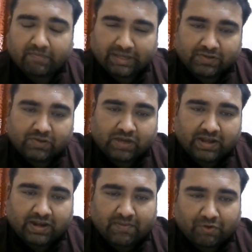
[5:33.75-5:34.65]
मेरे तो
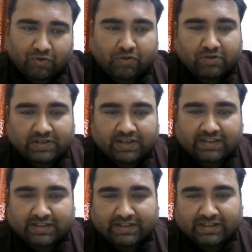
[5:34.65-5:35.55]
खैर आप लोग
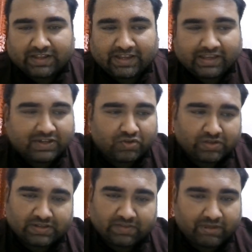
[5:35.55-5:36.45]
ज़्यादा देखते नहीं हैं तो
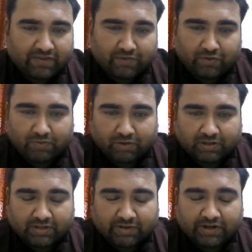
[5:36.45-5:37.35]
इसलिए मेरे व्यूज़
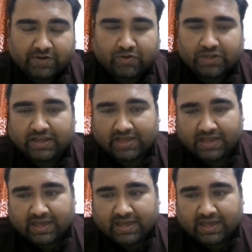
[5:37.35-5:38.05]
बहुत लिमिटेड होते हैं